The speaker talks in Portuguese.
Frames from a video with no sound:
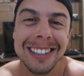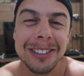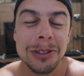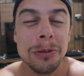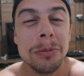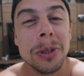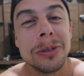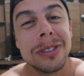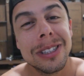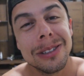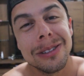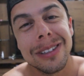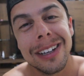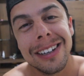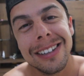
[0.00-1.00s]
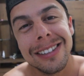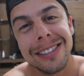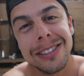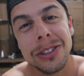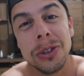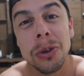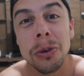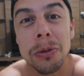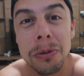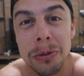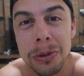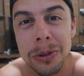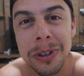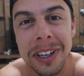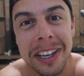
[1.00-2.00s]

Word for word: do meu celular novo.